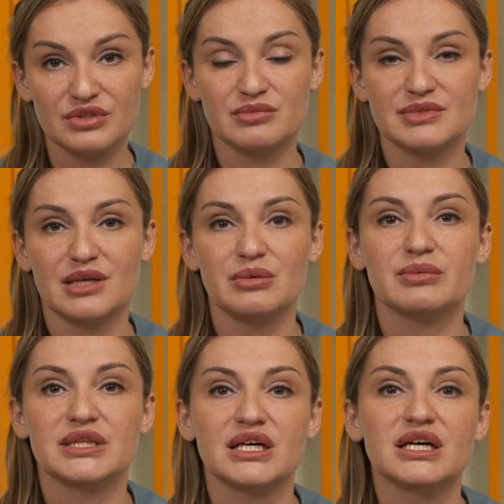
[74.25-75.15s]
Тем
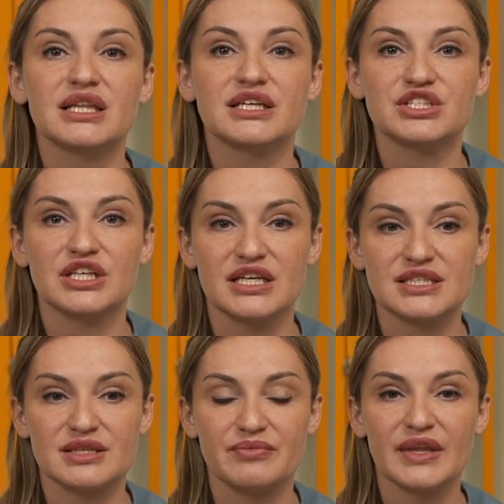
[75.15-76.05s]
самым она
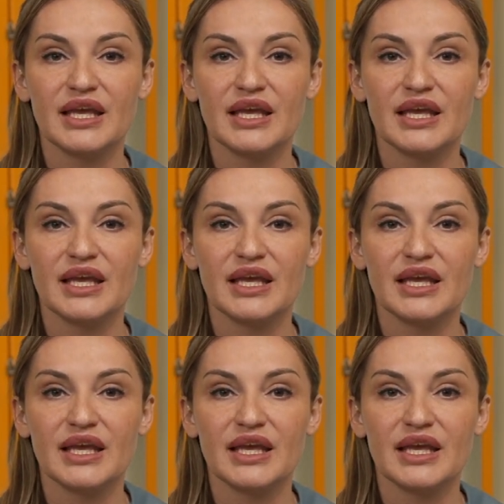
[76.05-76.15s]
охлаждается.